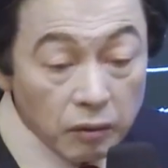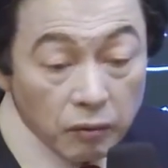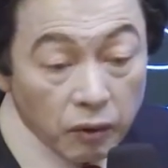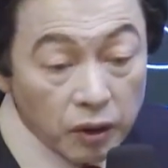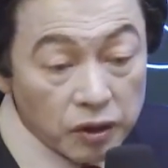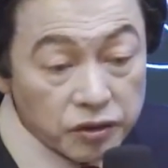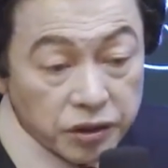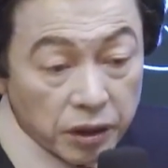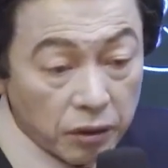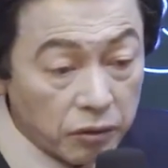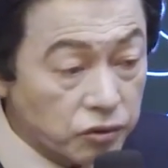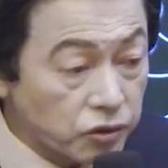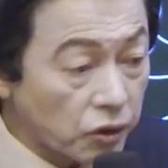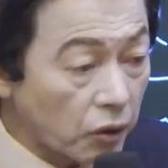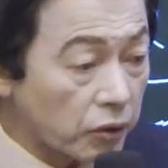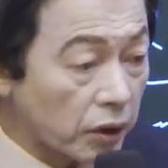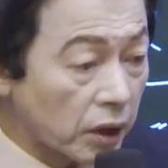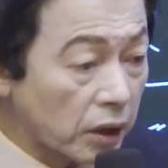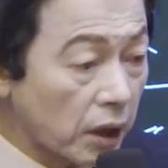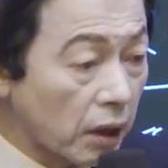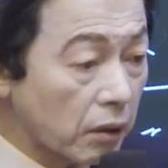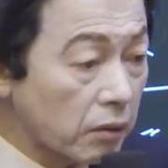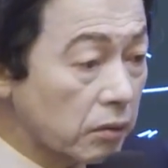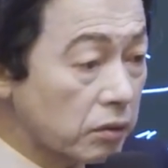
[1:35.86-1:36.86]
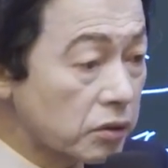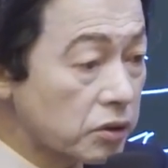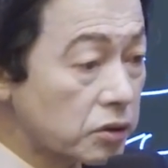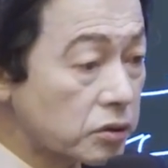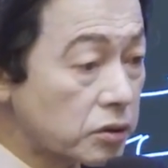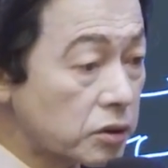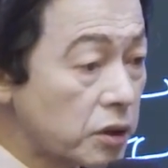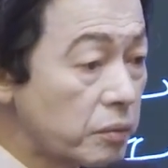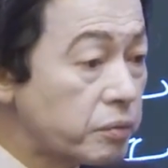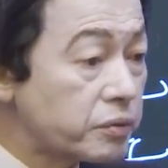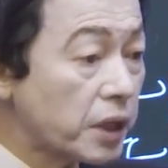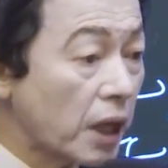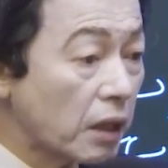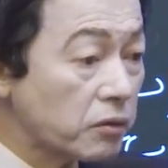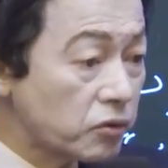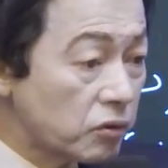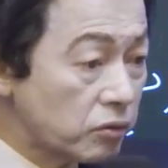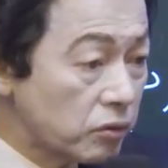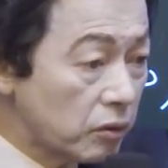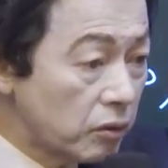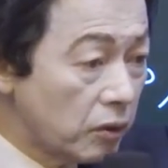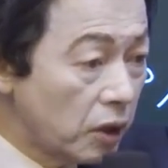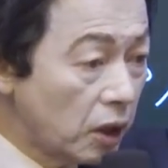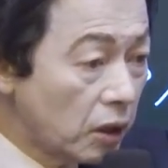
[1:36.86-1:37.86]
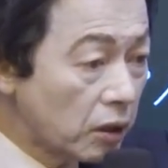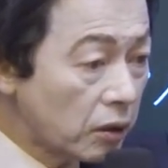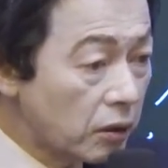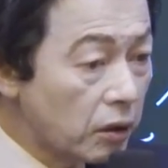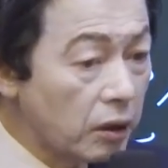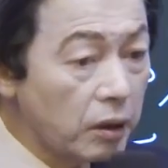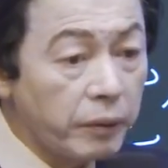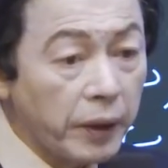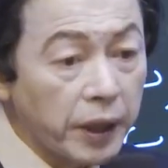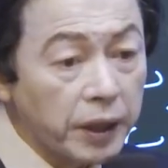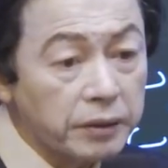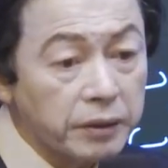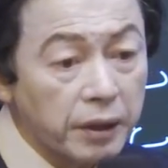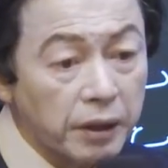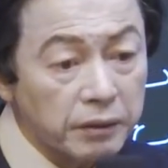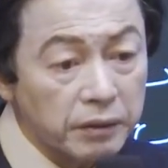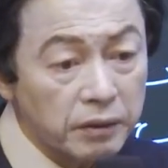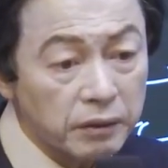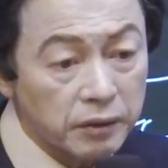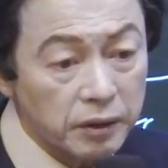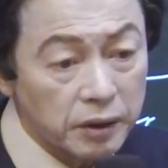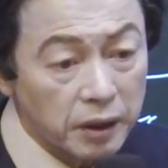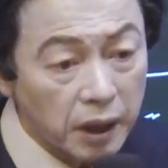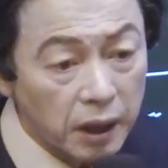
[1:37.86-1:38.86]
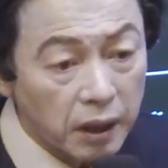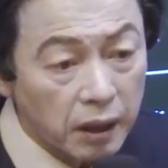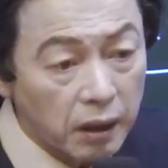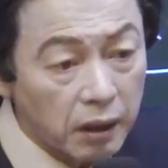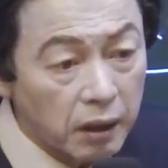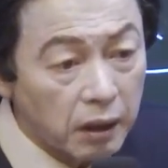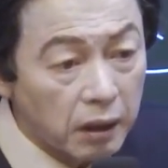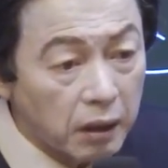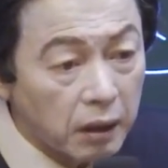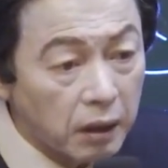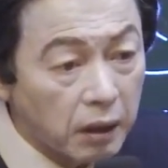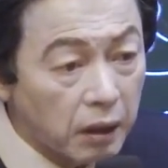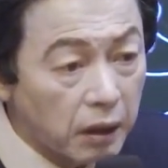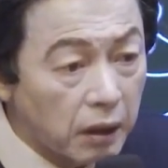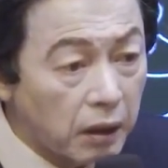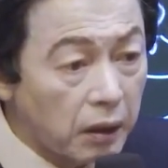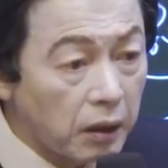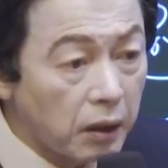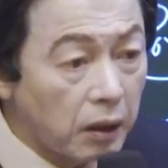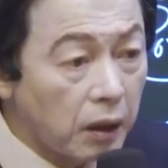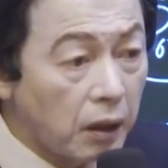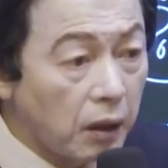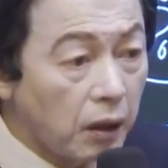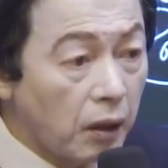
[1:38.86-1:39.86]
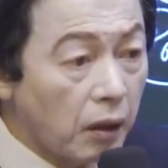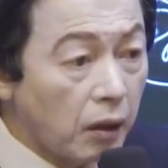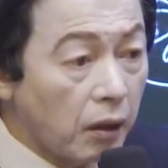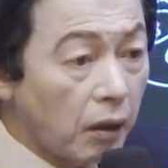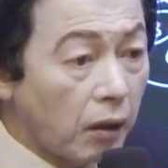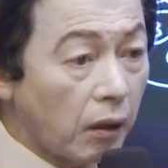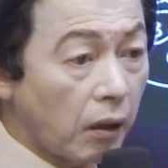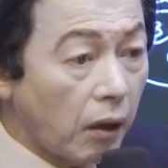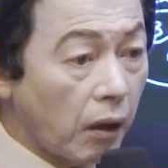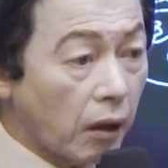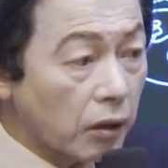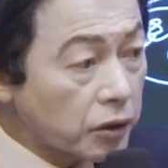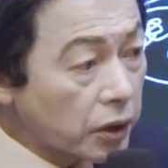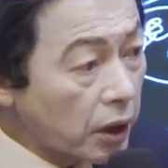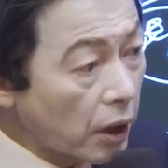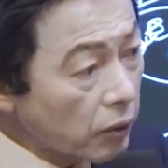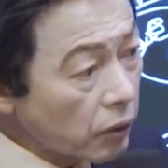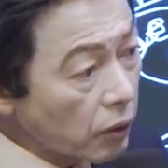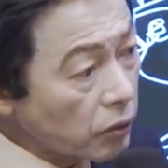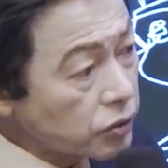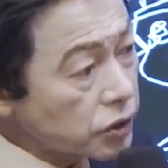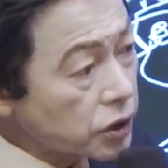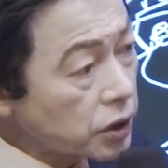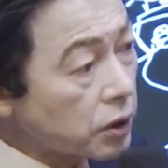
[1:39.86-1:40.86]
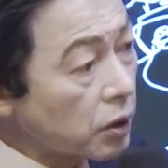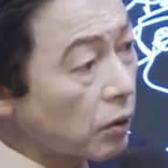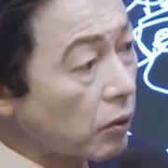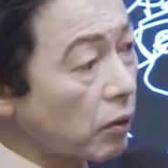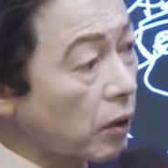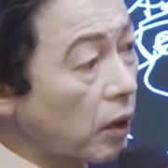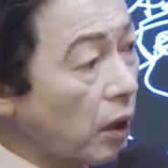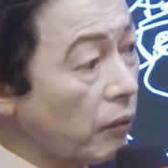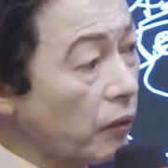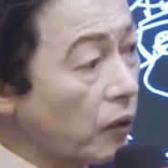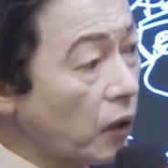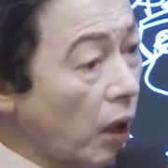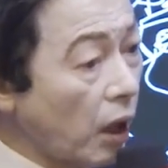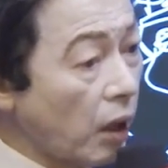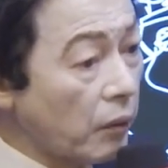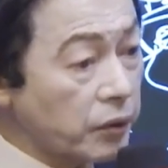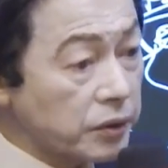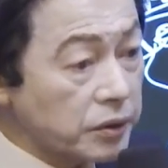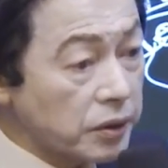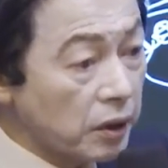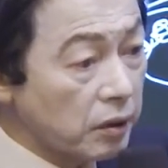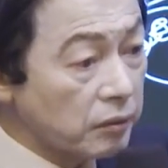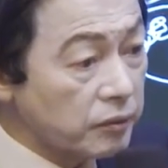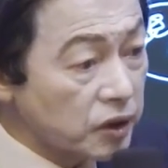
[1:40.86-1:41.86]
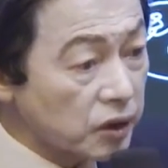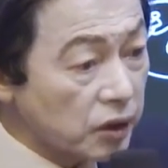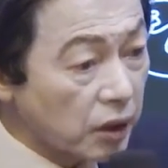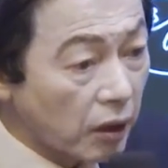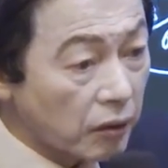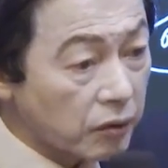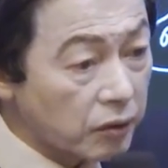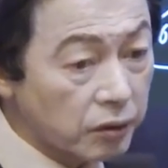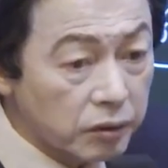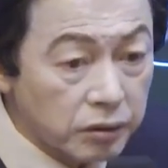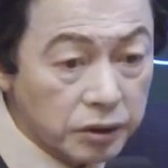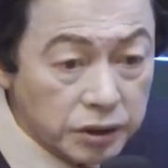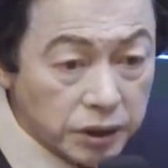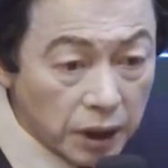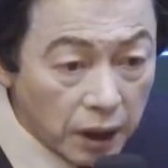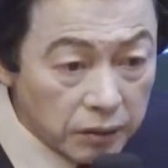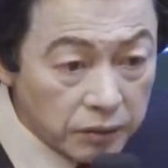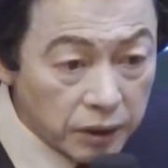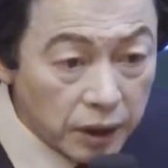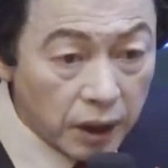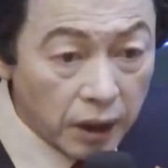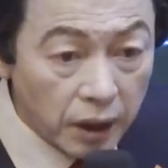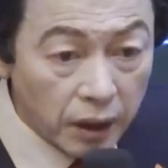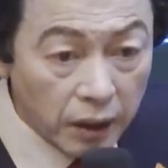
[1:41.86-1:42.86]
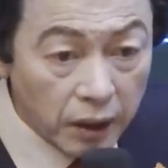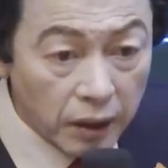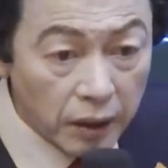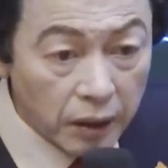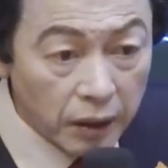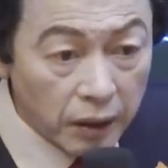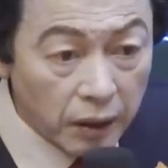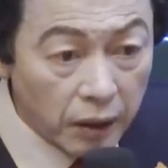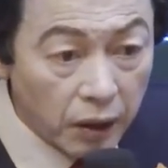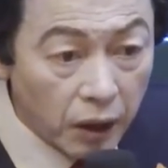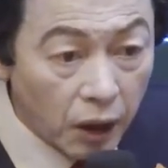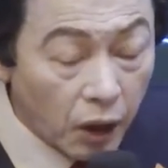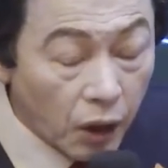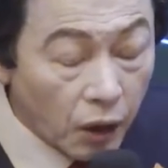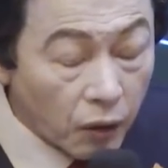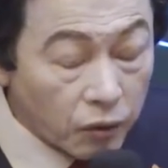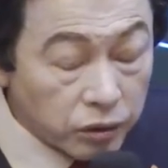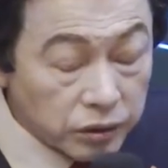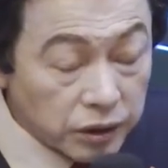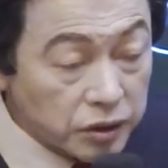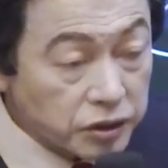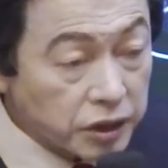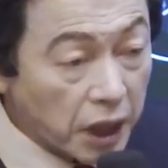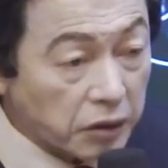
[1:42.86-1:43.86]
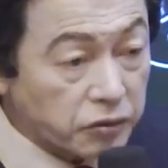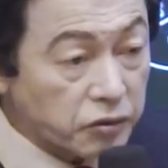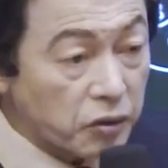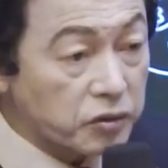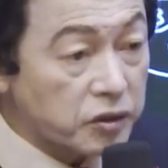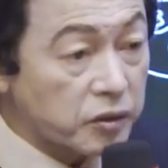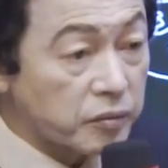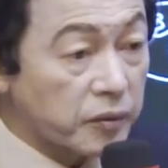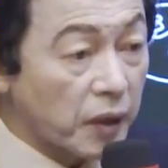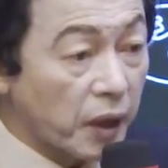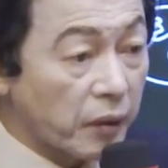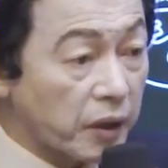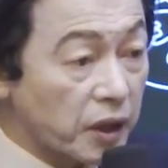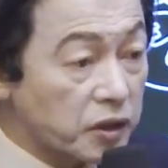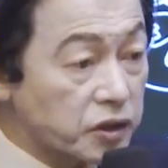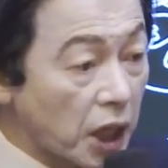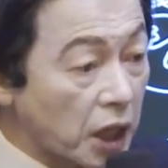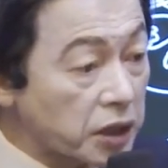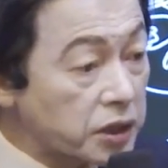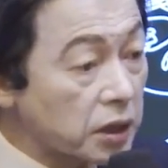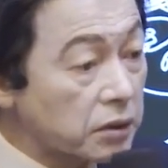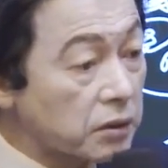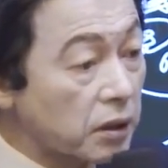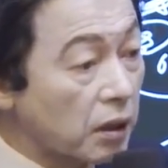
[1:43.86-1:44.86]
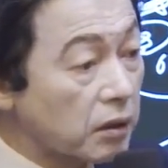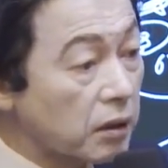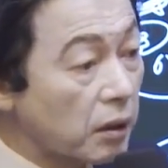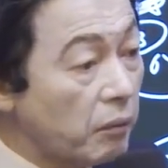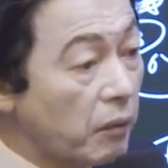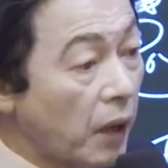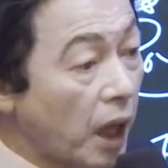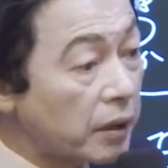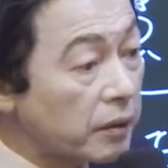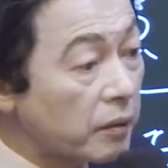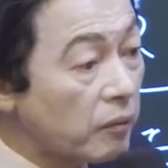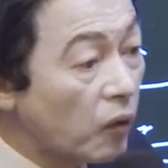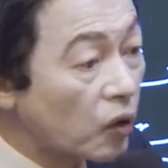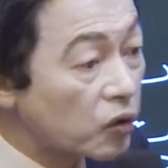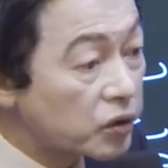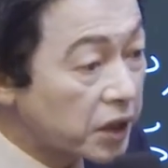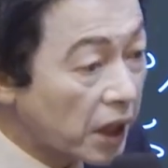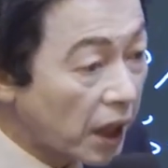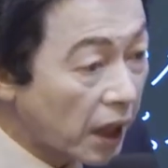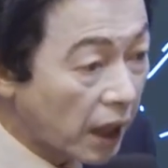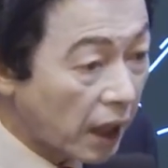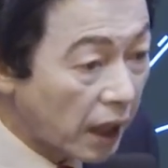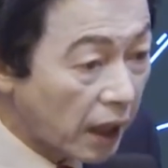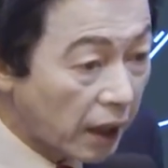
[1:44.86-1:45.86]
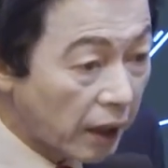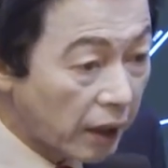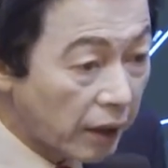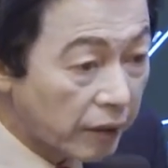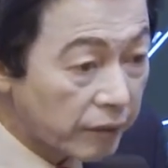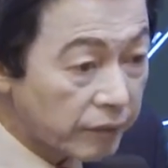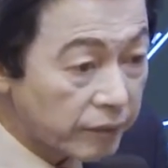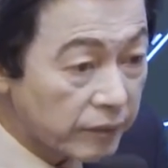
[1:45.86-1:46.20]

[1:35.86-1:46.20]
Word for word: 월세를 쫓겨나고 집 사주고 걸베이 되는 거야. 아, 결혼시키고 나면 아버지 어머니가 거지가 돼. 그때 자존심 때문에 자식들한테 말은 못해.